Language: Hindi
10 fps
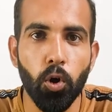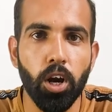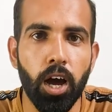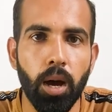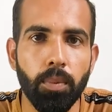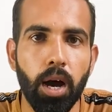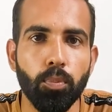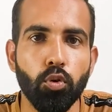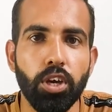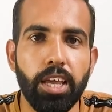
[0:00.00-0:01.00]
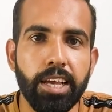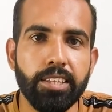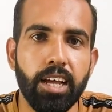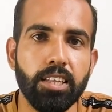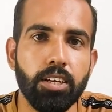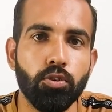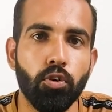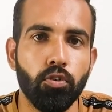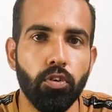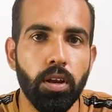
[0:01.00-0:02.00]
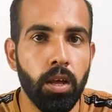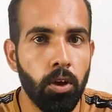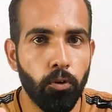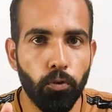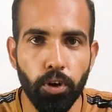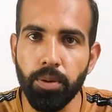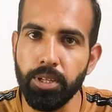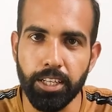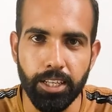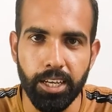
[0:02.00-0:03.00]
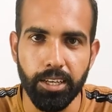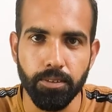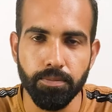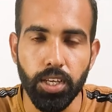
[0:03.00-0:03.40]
और हम आपको एक साल तक सॉफ्टवेयर फ्री में दे देंगे